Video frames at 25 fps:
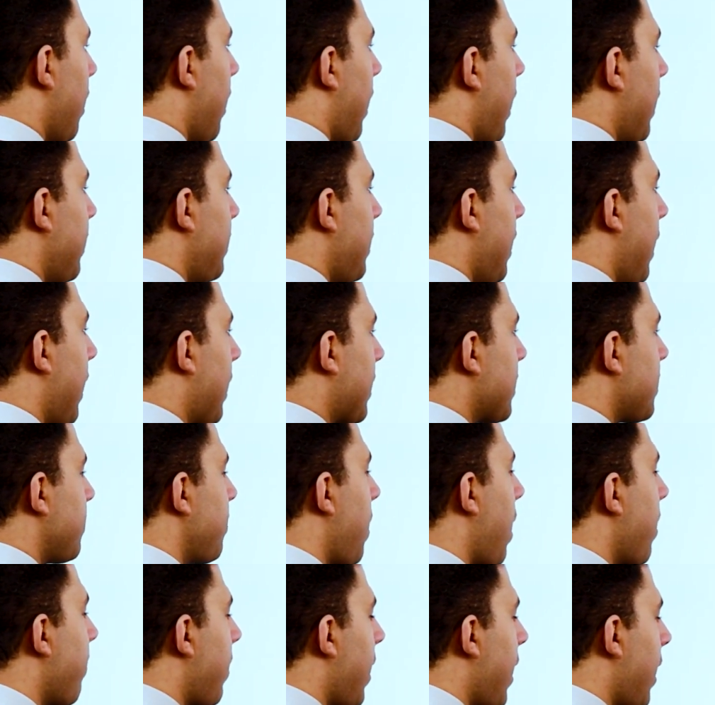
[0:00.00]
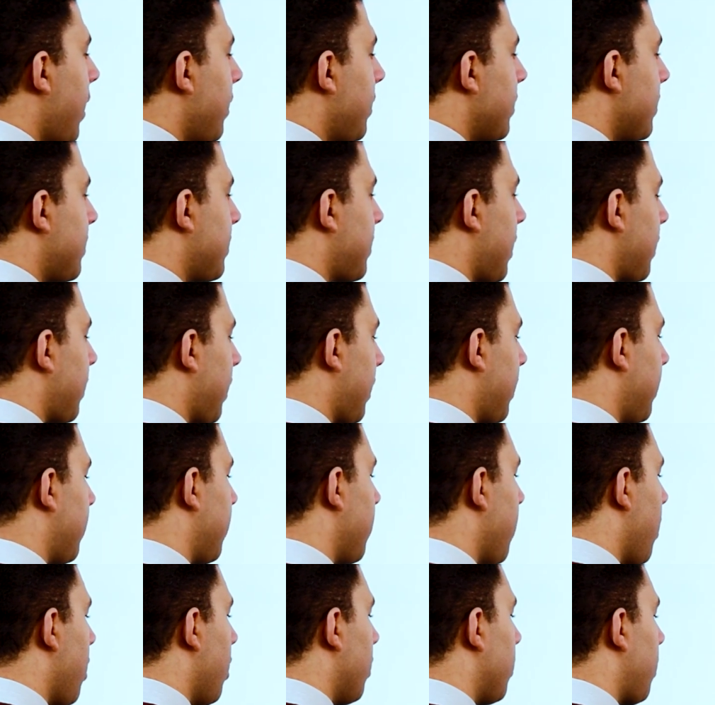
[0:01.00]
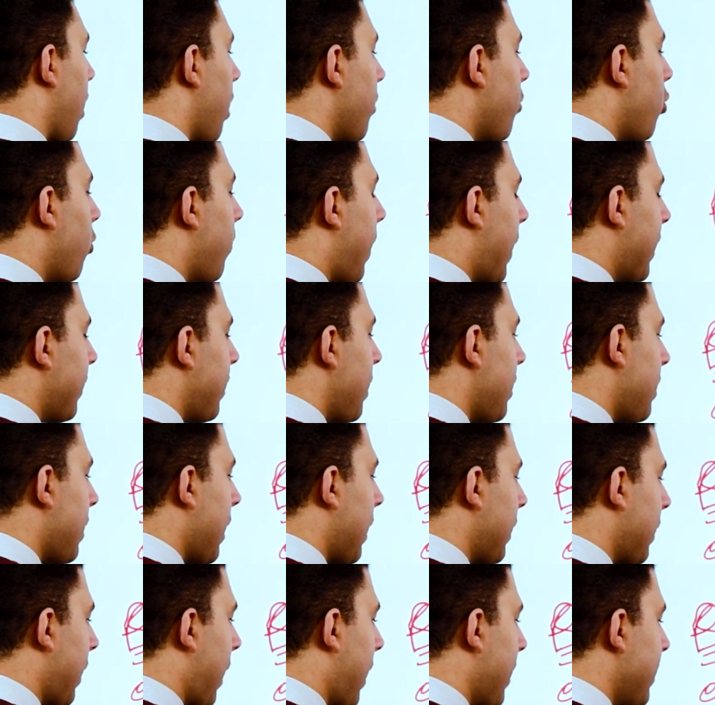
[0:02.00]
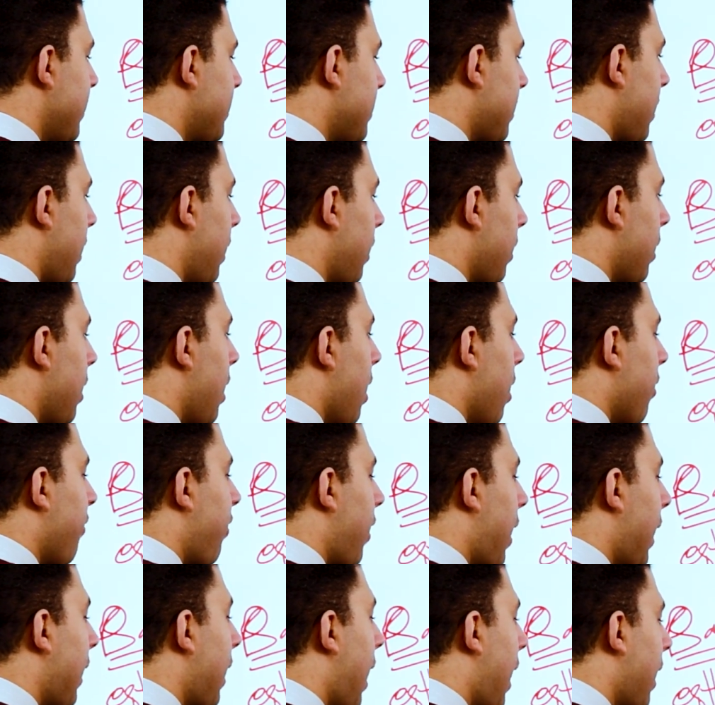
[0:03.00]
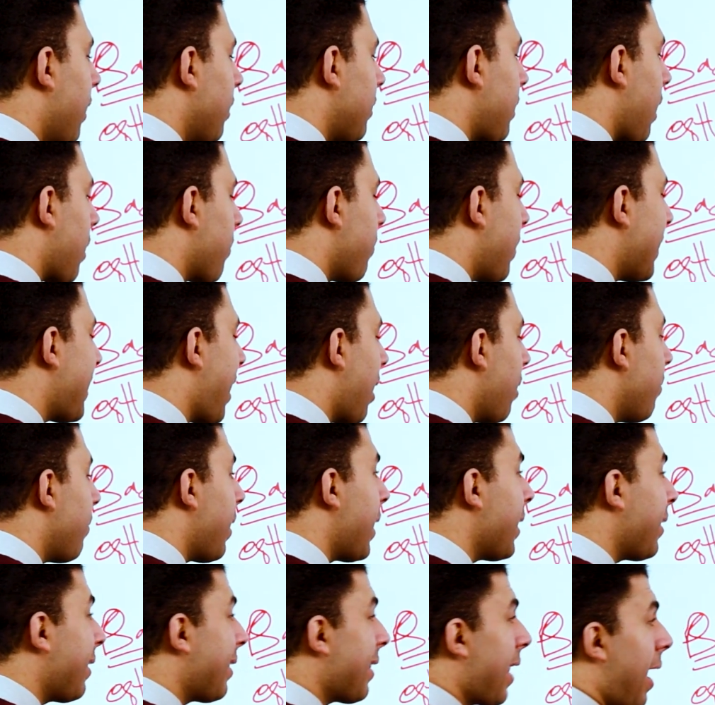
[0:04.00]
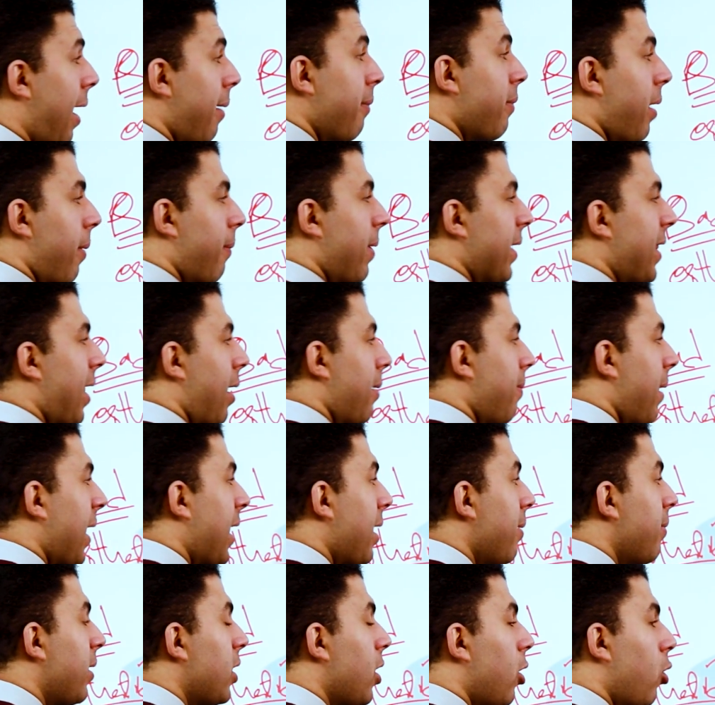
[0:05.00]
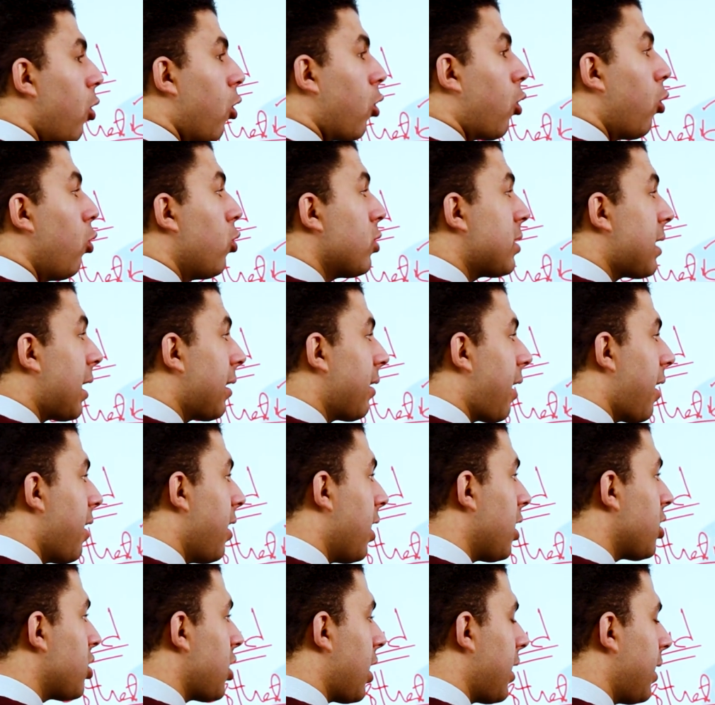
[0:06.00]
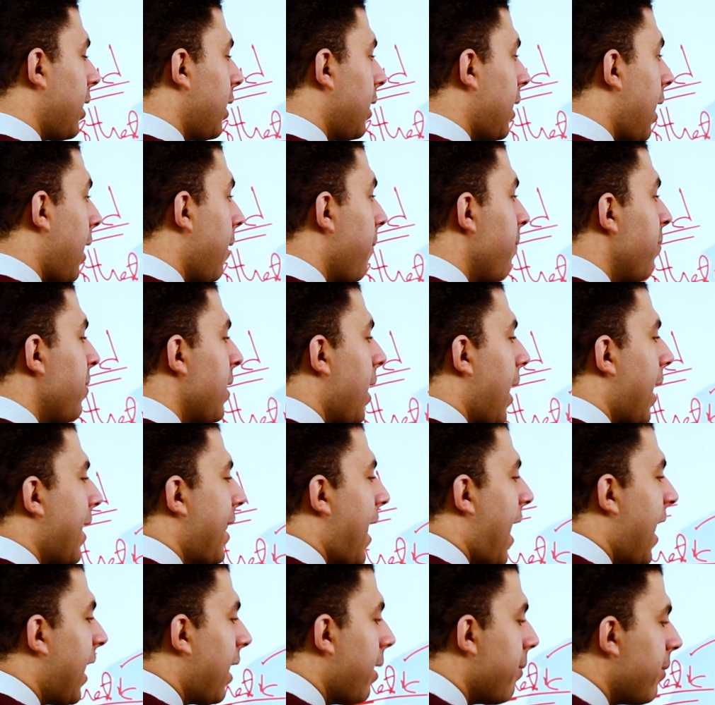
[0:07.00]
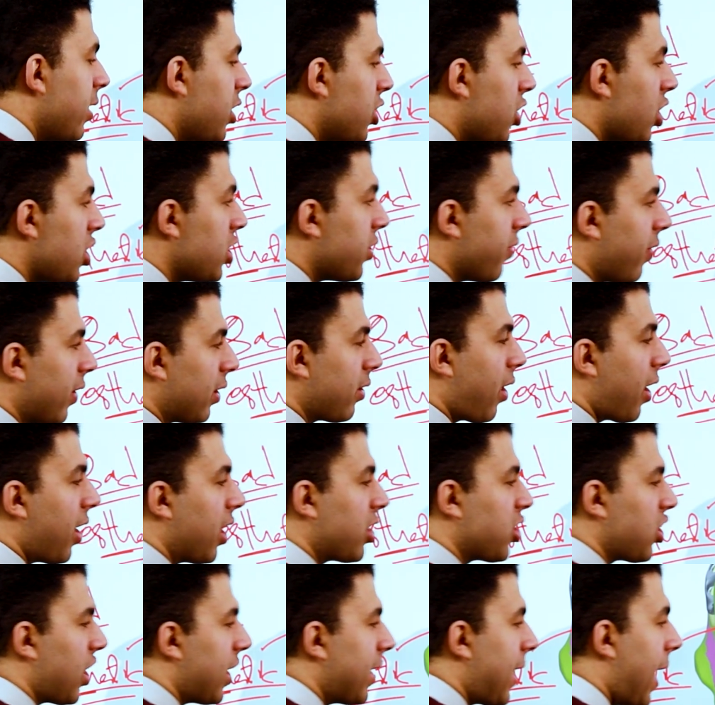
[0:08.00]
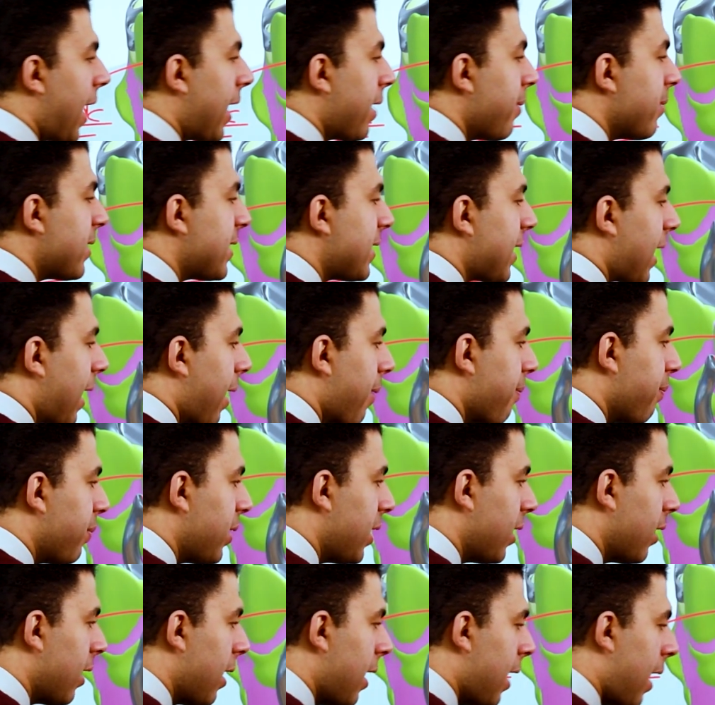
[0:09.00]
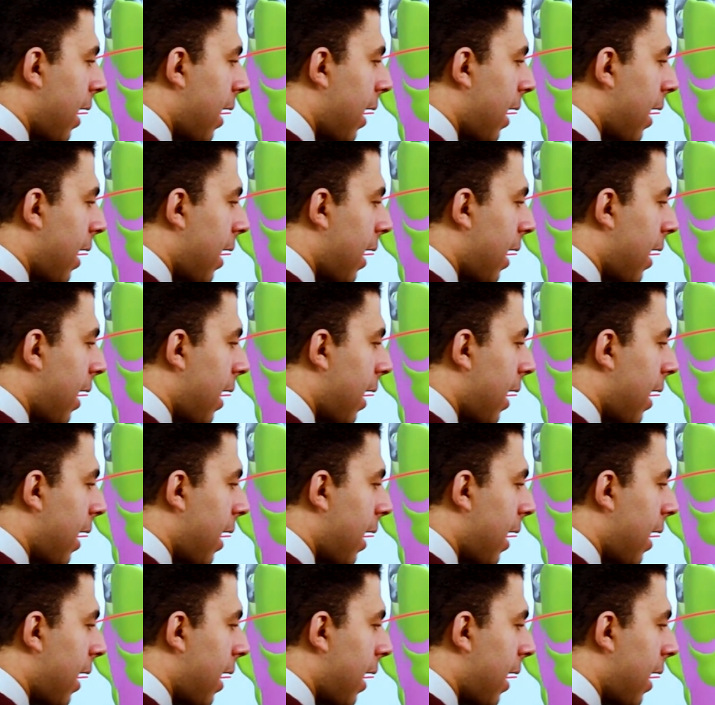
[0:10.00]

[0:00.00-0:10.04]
هدي حاجه اسمها باد استاتيك طيب وبعدين يعني عايز ايه فقال لحضرتك بدل ما اطلع بدل ما اجي من الاوكلوزال دايركشن كده انا هاجي من جنجفال دايركشن انا هاجي مستخبي